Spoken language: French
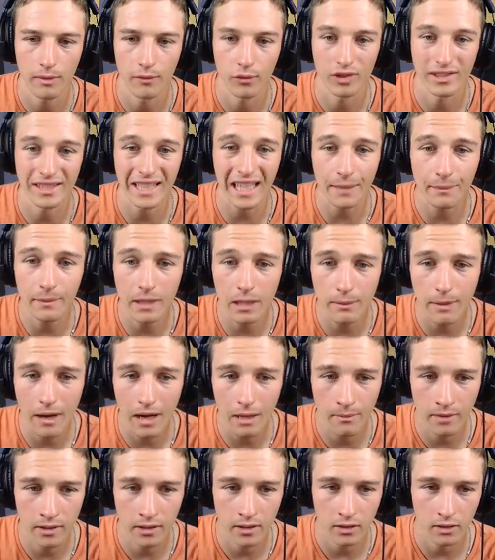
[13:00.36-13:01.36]
mais il vaut 5000
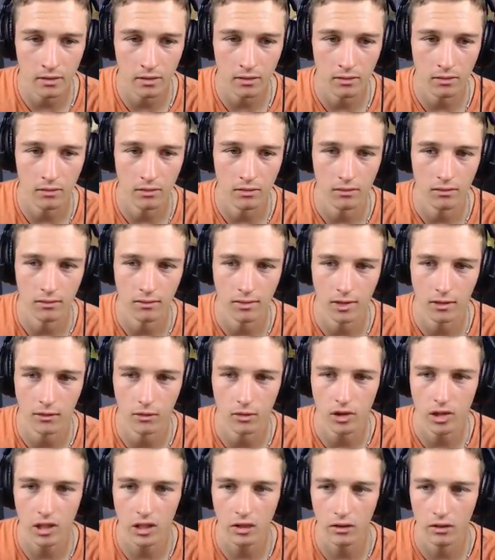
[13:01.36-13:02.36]
balles, mec Ça vaut
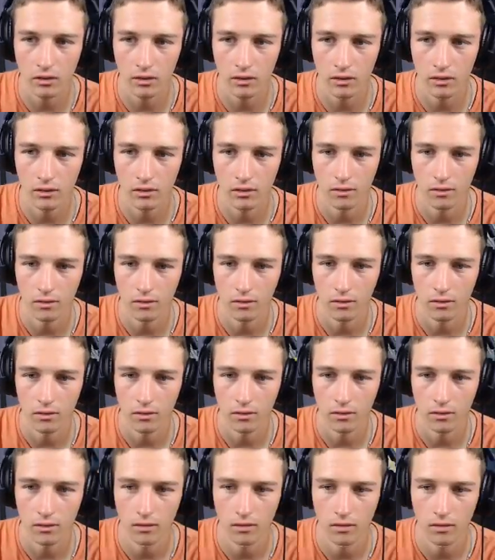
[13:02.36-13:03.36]
cher. Ah bah
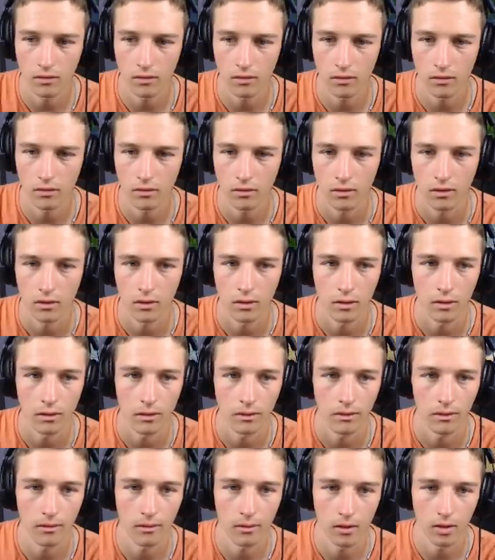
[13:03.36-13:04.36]
écoute, si on veut
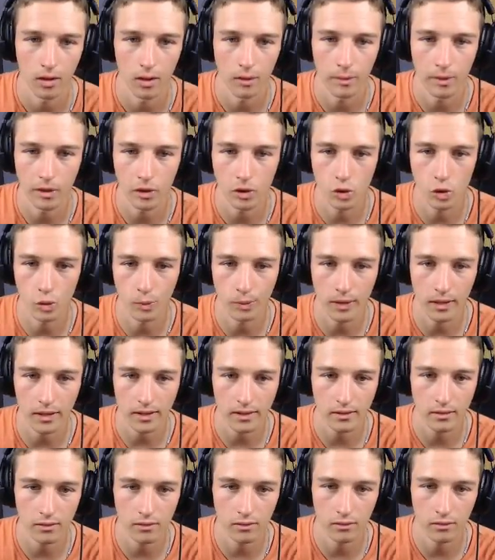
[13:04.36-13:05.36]
nourrir. Euh... Eh ben, je le
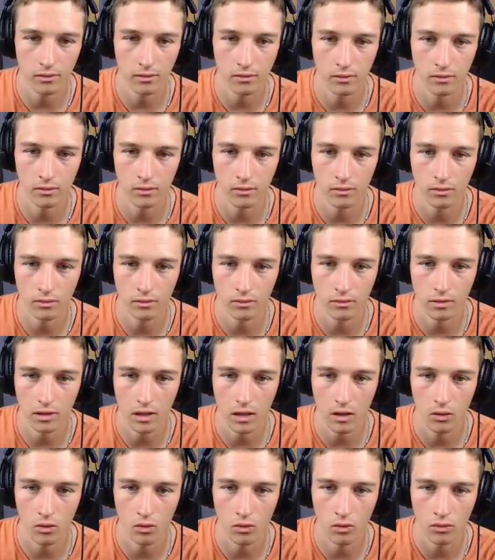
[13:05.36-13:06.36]
place euh,
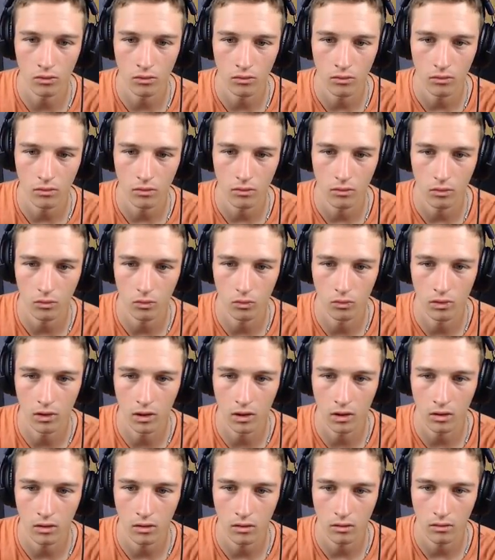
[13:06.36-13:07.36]
là-haut. Ou
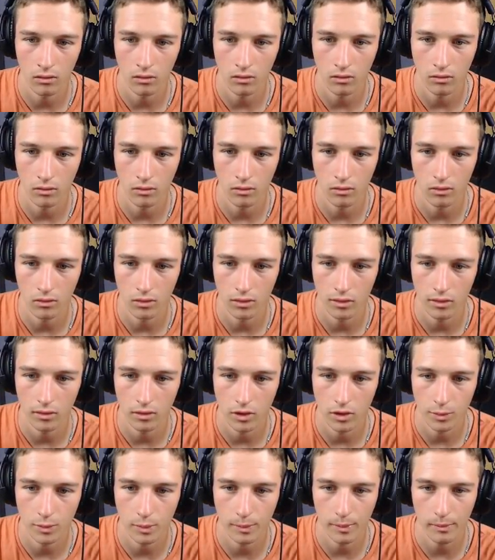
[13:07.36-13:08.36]
là
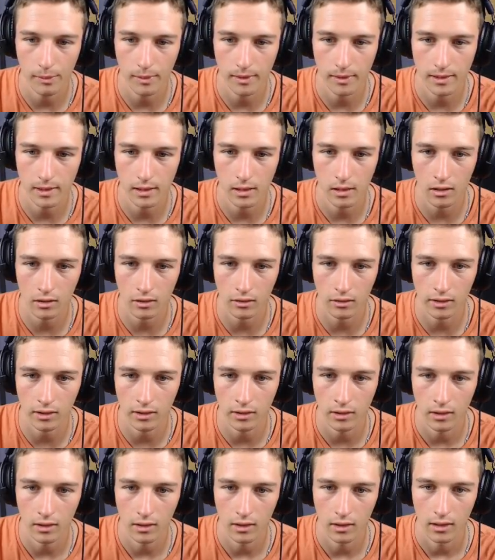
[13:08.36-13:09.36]
peux pas le placer là.
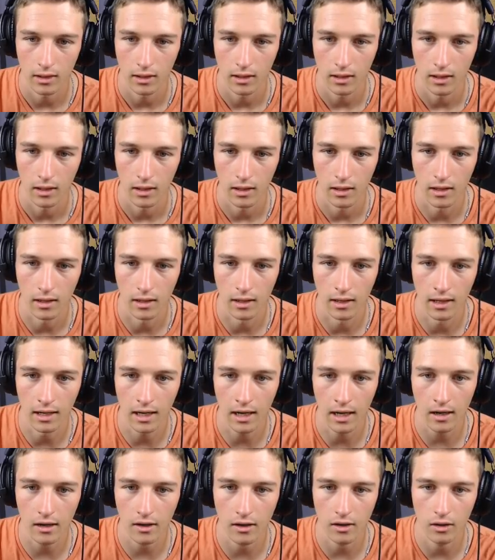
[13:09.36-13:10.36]
Euh,
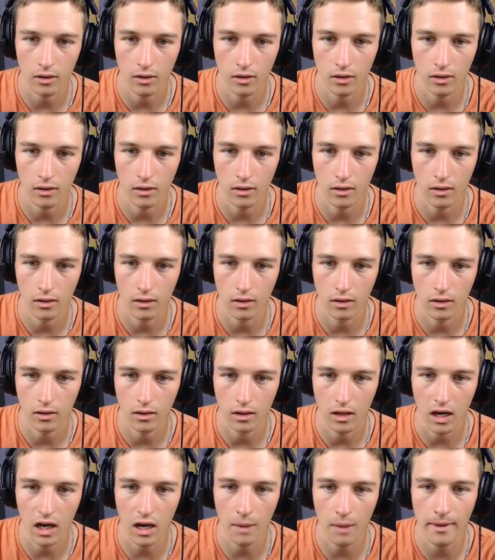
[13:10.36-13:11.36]
là
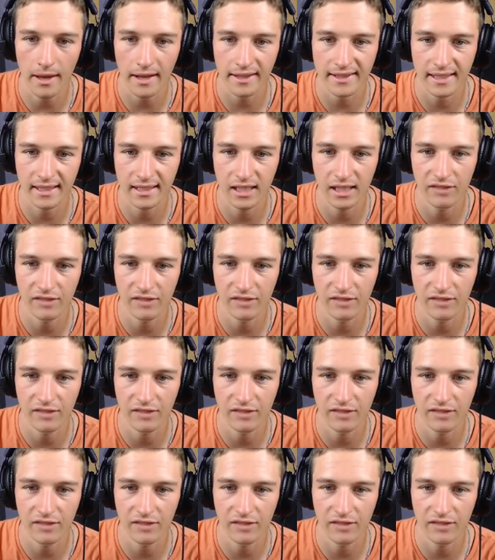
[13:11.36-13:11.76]
Ah merde, ça a